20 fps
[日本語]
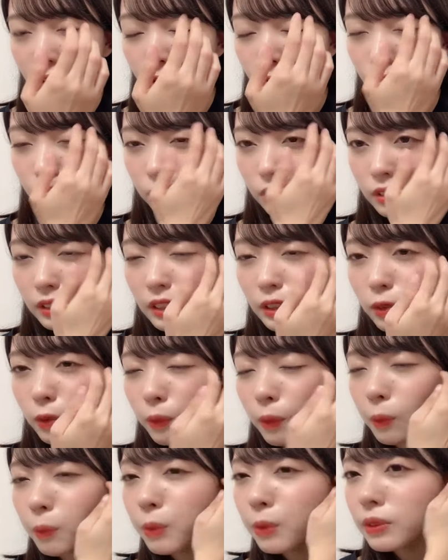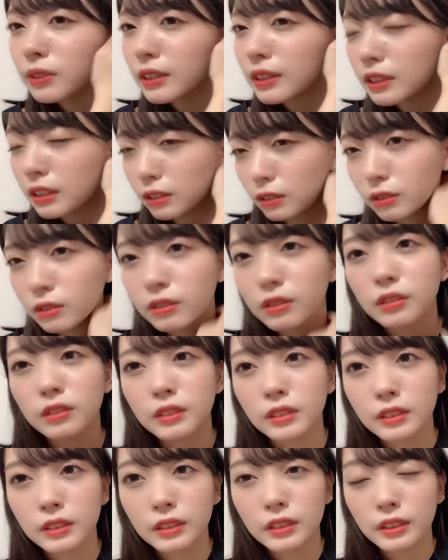記憶力いいと思うんだけど
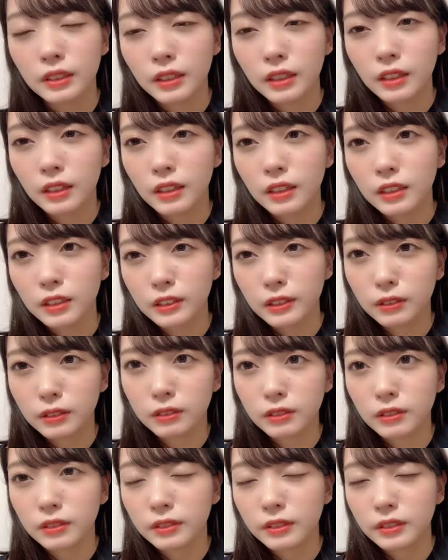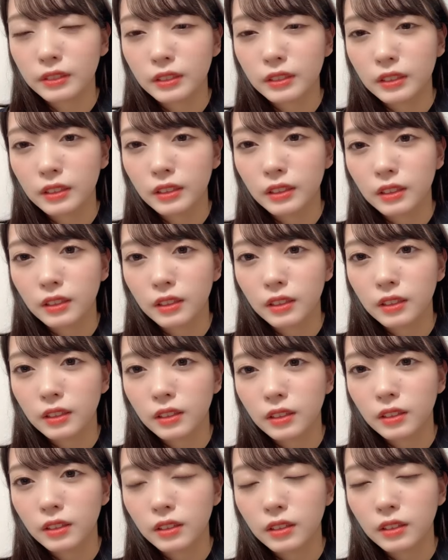そう
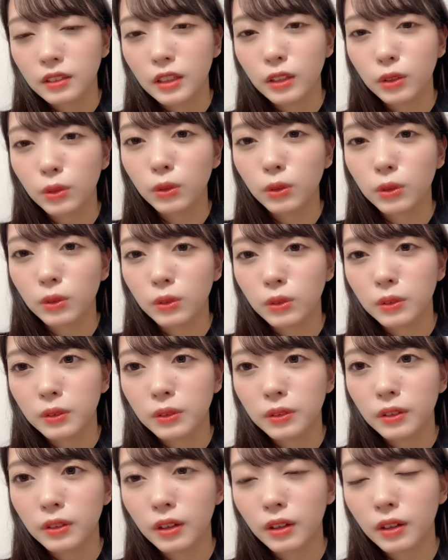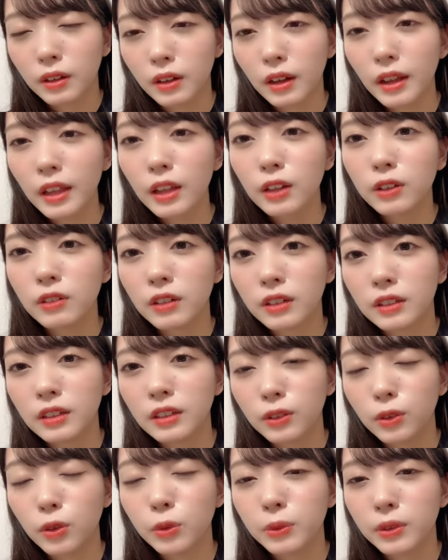けどなんか早くはな
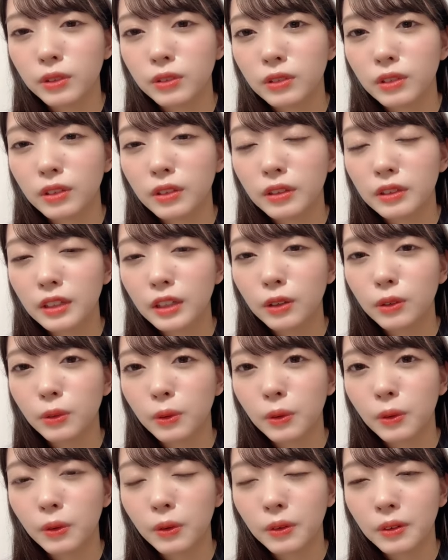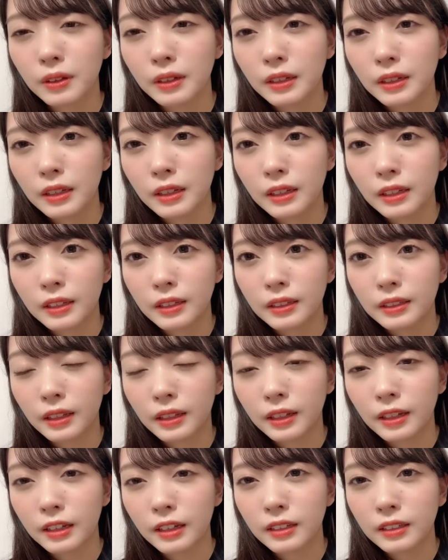いの覚えるだから結構
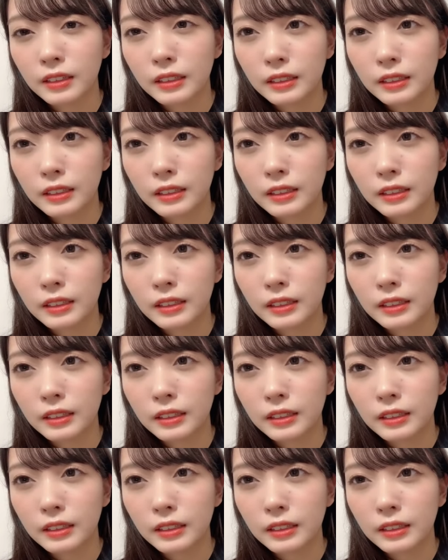なんか